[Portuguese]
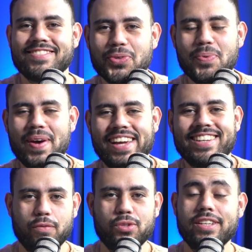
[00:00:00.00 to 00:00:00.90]
tudo bem?
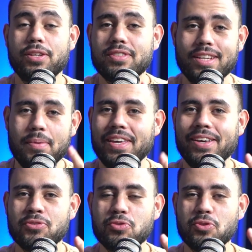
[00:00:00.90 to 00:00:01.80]
Você não sabe quem
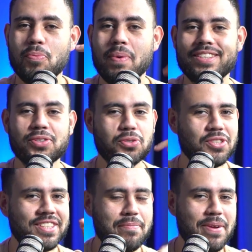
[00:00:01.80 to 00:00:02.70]
eu sou, mas eu tô
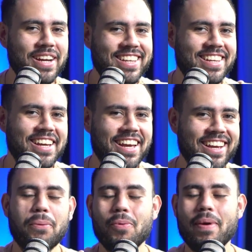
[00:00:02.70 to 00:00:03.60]
sempre aqui, hein?
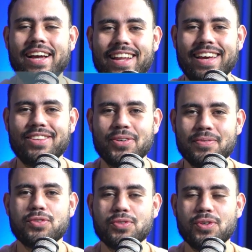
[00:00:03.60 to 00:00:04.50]
Meu nome é Clayton,
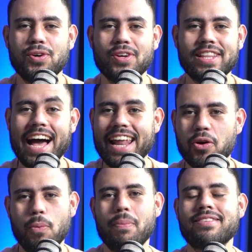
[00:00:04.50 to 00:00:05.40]
sou da área
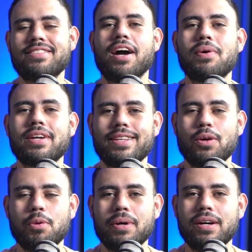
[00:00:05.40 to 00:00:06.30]
comercial aqui da
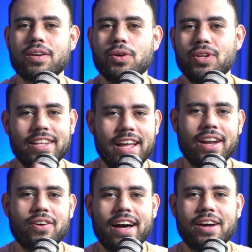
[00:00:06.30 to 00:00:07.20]
Unibanco, eu
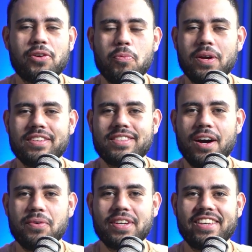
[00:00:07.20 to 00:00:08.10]
lidero a área
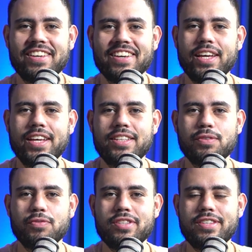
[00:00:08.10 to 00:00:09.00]
comercial aqui. E se
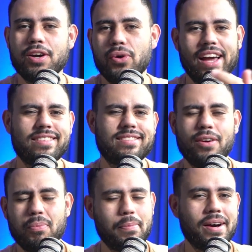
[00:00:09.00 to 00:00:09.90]
você conhece
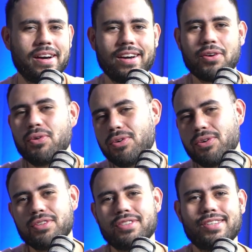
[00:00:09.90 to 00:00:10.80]
a
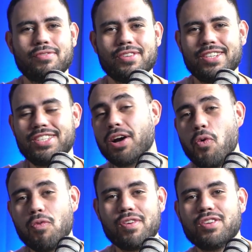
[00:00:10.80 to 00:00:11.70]
Unibanco, se você já
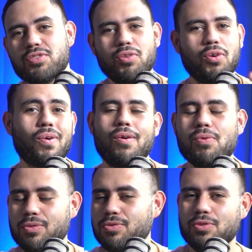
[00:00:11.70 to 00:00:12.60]
conversou com
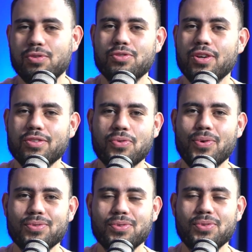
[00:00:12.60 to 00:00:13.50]
alguns dos nossos
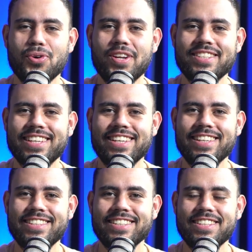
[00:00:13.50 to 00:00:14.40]
consultores
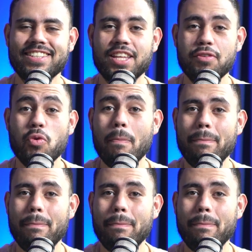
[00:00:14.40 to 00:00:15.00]
aqui, se a gente já teve um